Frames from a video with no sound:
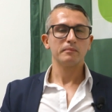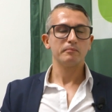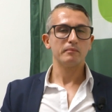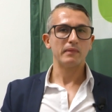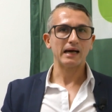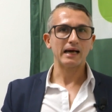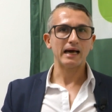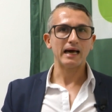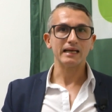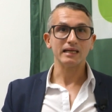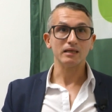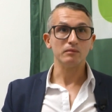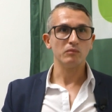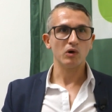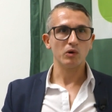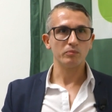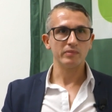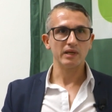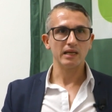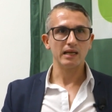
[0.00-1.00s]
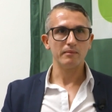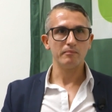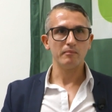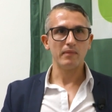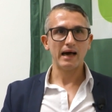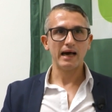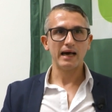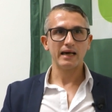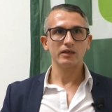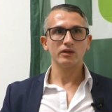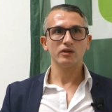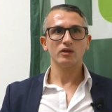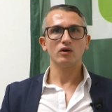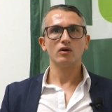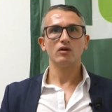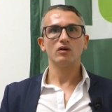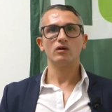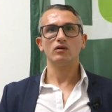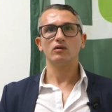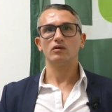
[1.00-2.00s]
magari il mobile
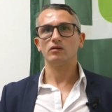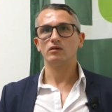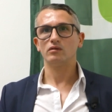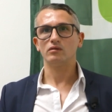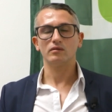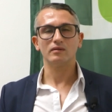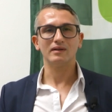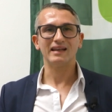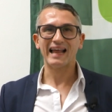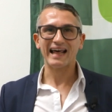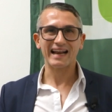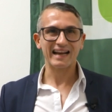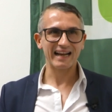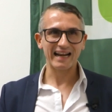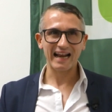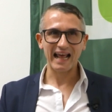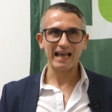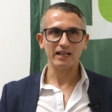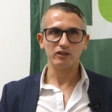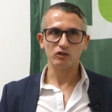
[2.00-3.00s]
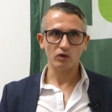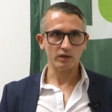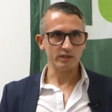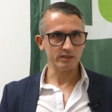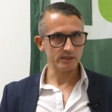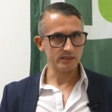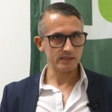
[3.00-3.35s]
bagno, l'arredo in